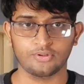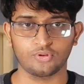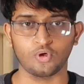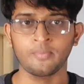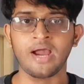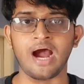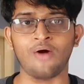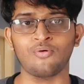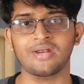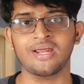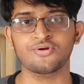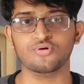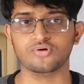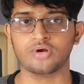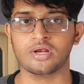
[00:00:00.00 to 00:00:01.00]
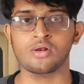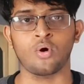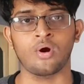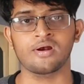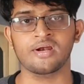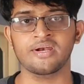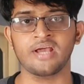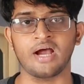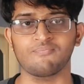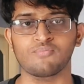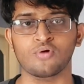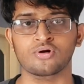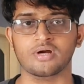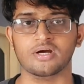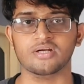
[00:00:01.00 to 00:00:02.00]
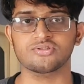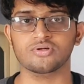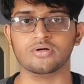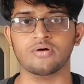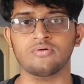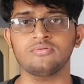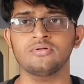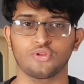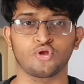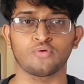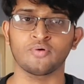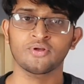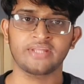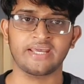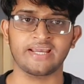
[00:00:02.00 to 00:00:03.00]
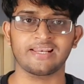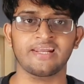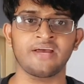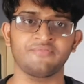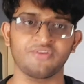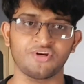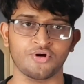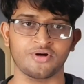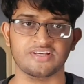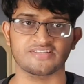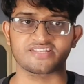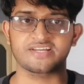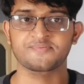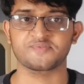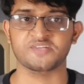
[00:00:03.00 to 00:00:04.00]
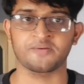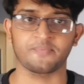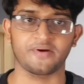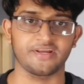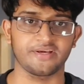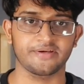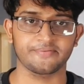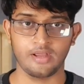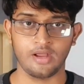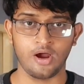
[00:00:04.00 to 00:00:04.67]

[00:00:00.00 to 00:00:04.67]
तो मैं आउटलाइन ट्यूटोरियल ऑलरेडी अपलोड कर चुका हूँ तो वो देख लेना वीडियो डिस्क्रिप्शन पर है